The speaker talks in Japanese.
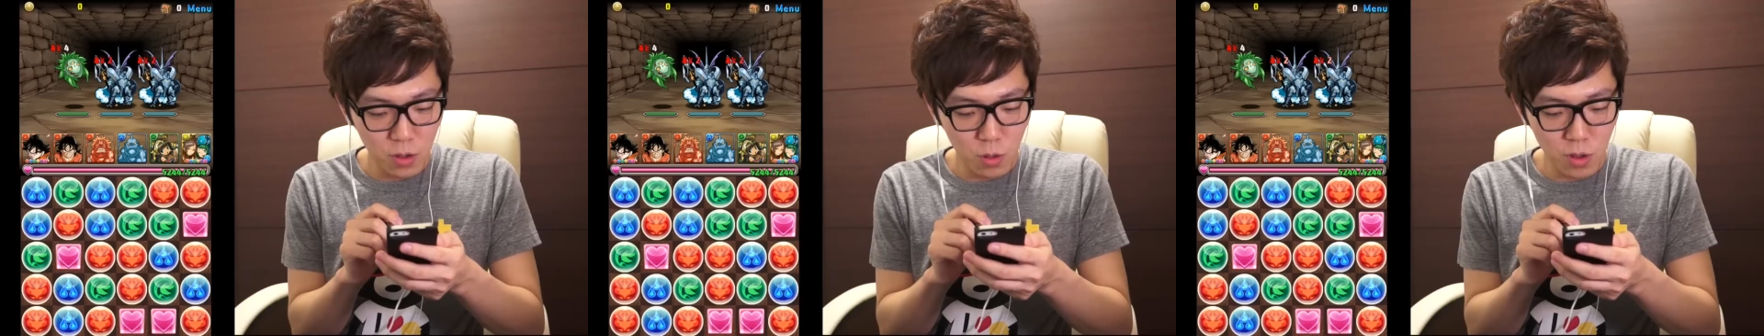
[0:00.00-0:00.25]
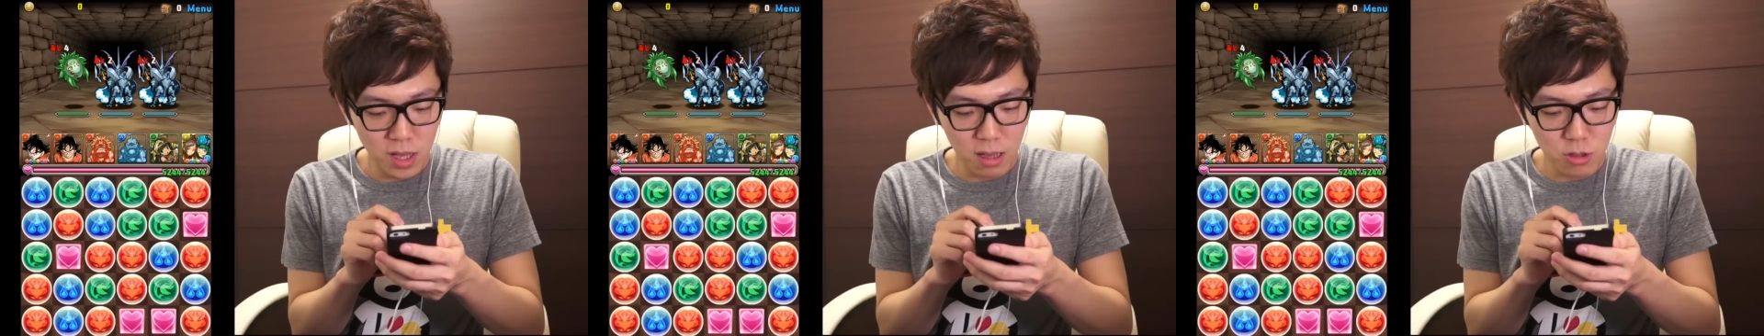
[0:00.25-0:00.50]

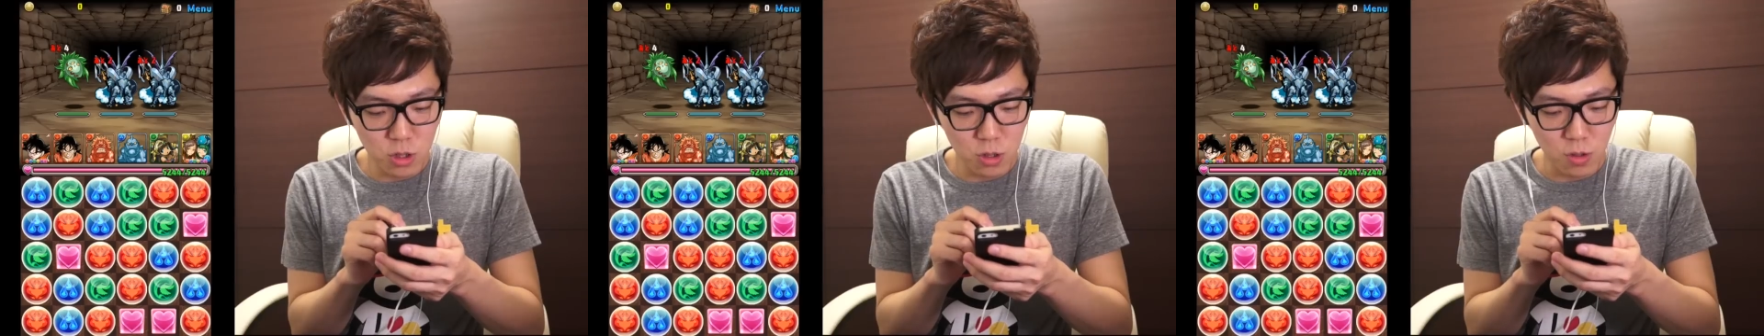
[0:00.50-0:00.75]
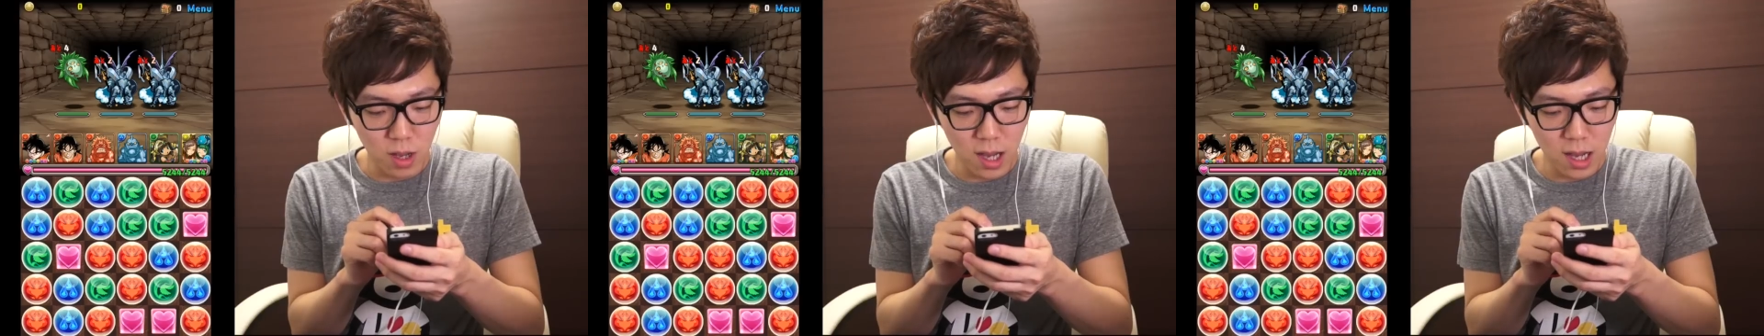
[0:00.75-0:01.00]
これだと
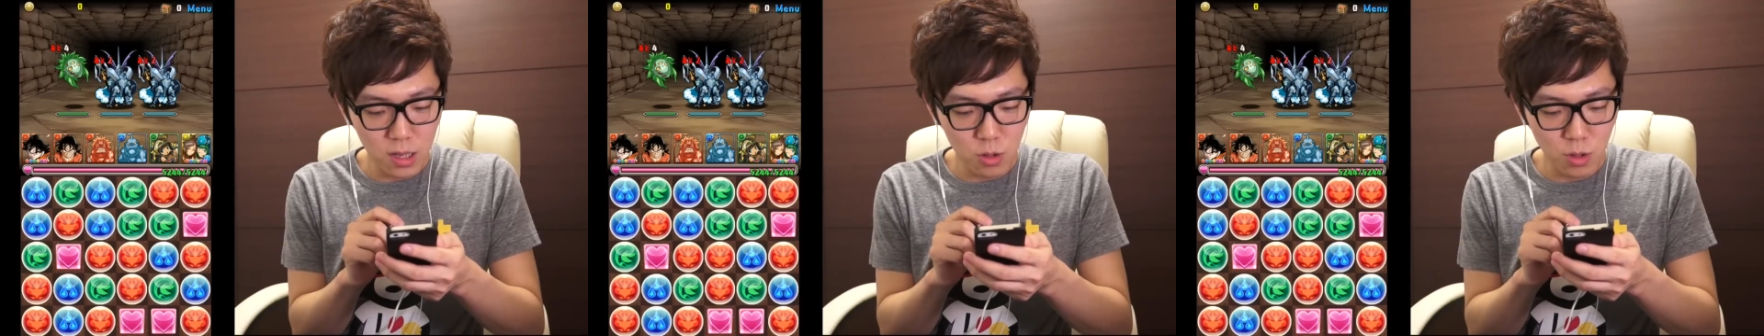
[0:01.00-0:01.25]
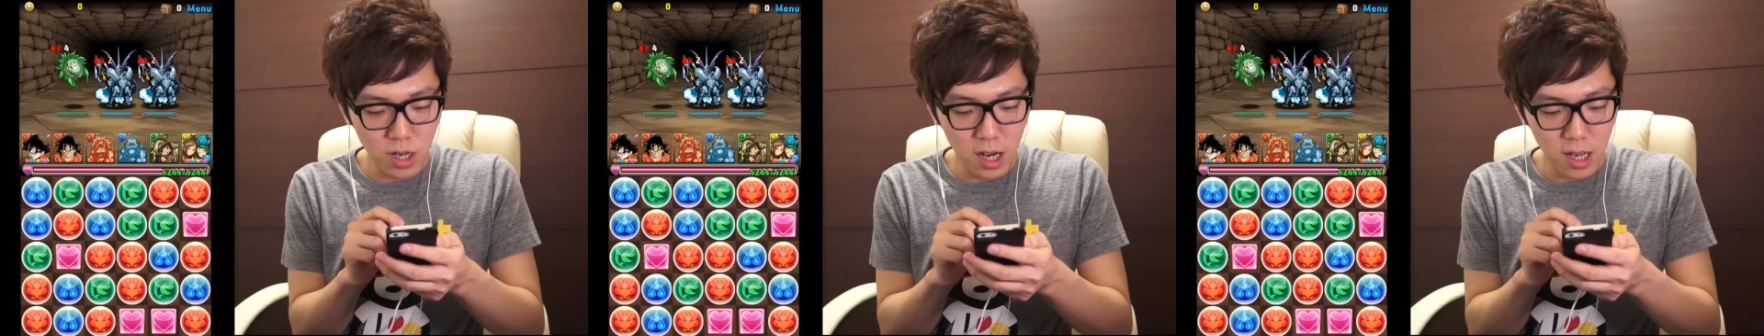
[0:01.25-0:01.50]
ちょっと
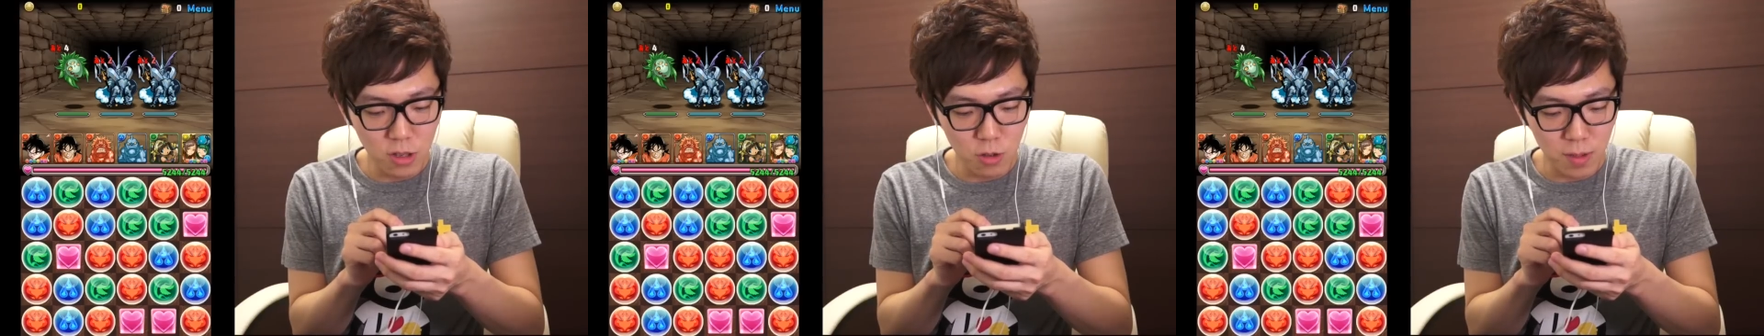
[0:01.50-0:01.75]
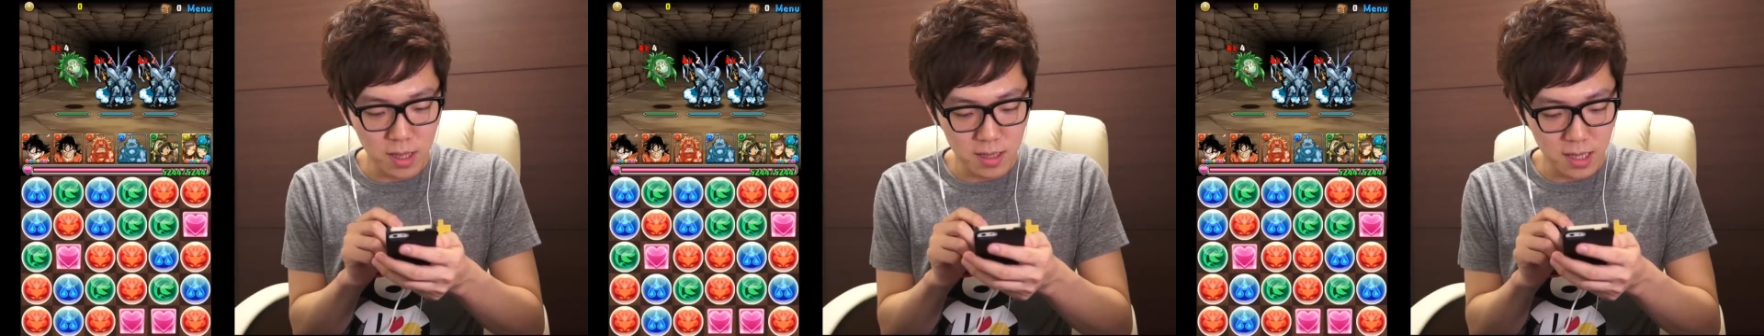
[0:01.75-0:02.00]
ハート入れない
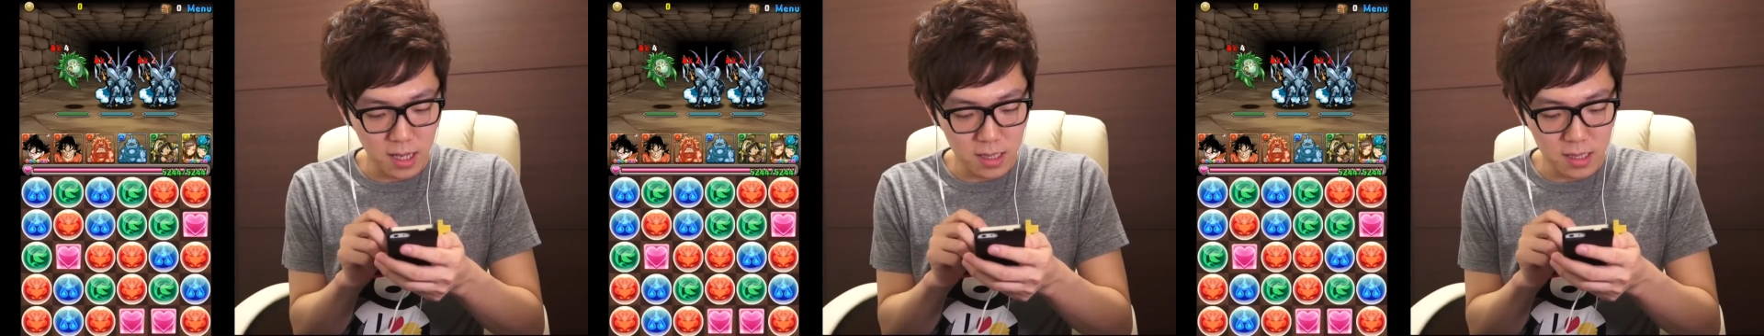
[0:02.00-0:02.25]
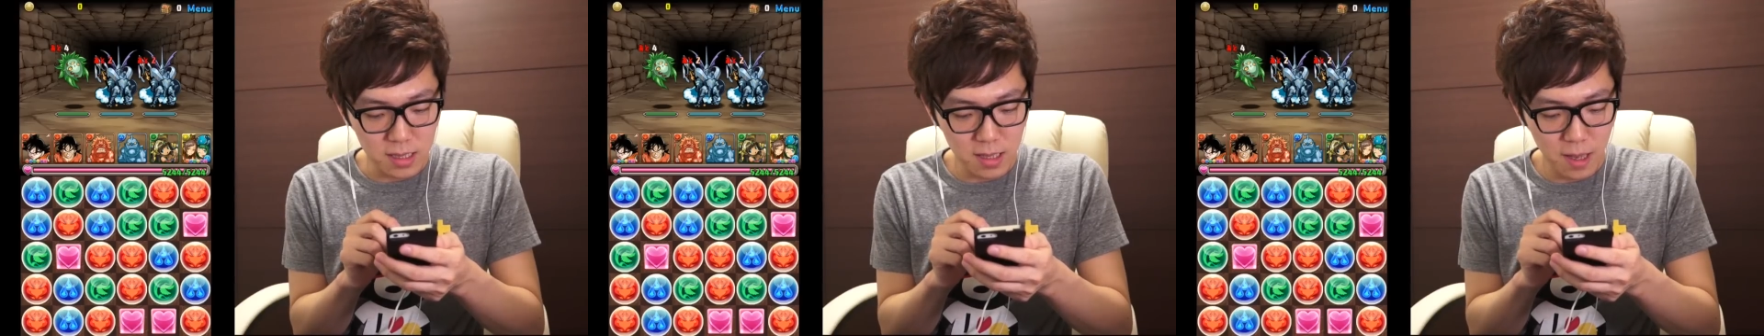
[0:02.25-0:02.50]
とまずい感
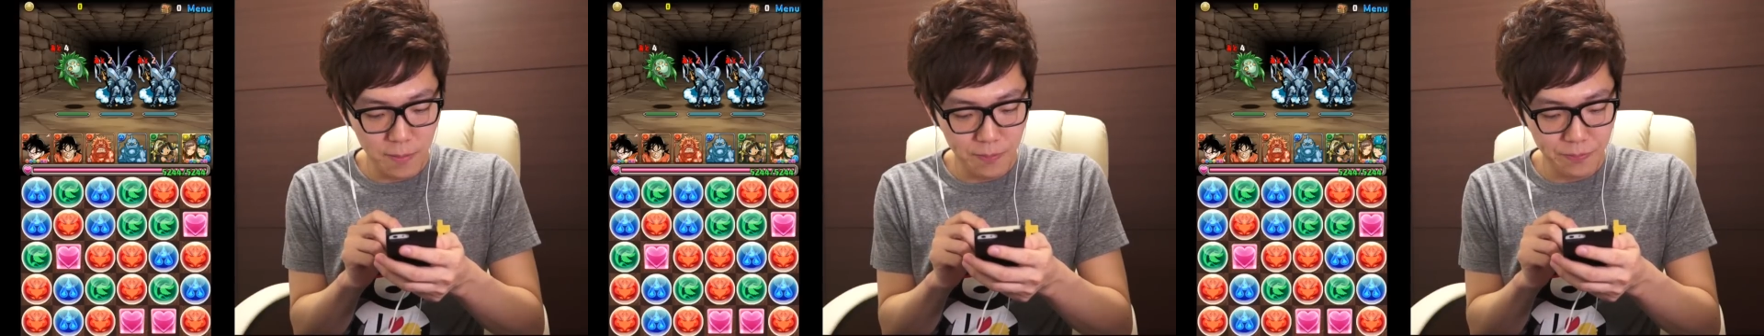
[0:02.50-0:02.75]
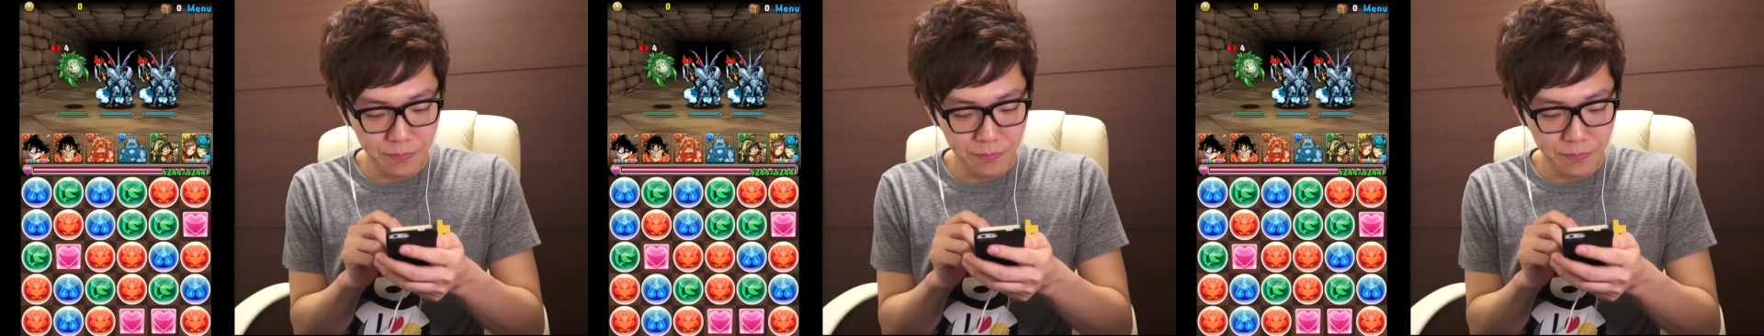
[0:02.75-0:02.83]
じですね。